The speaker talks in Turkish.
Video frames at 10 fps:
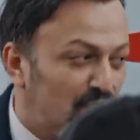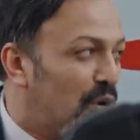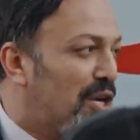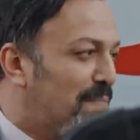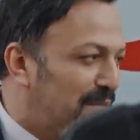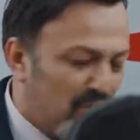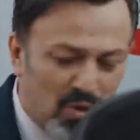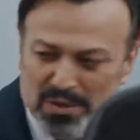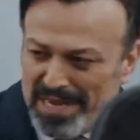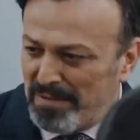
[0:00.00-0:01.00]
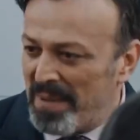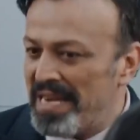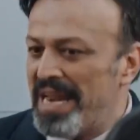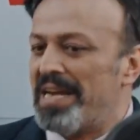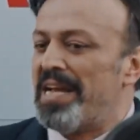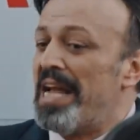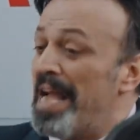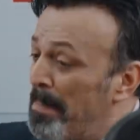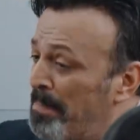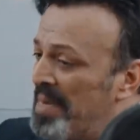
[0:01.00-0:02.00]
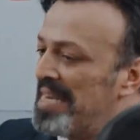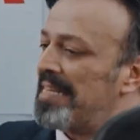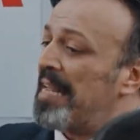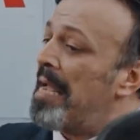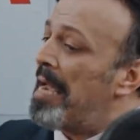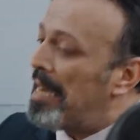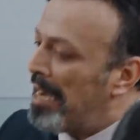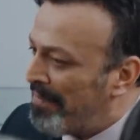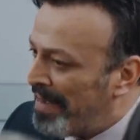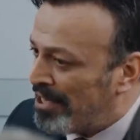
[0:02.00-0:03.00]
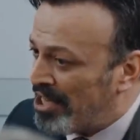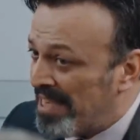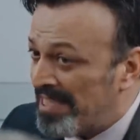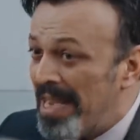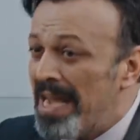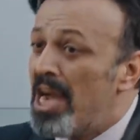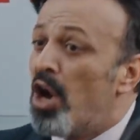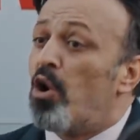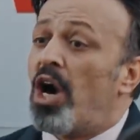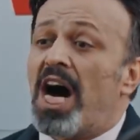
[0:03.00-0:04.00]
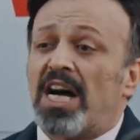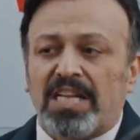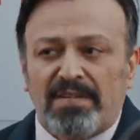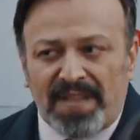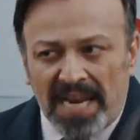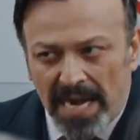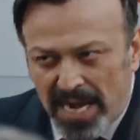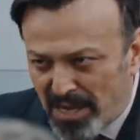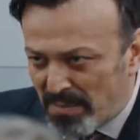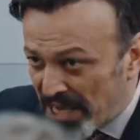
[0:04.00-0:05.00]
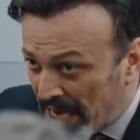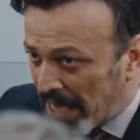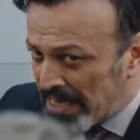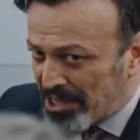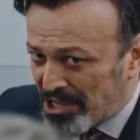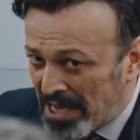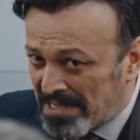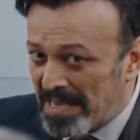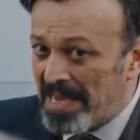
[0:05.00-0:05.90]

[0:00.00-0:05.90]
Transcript: sonra biz öğretmenler hep birlikte el ele vereceğiz. O Akif denen adamı yakalayacağız.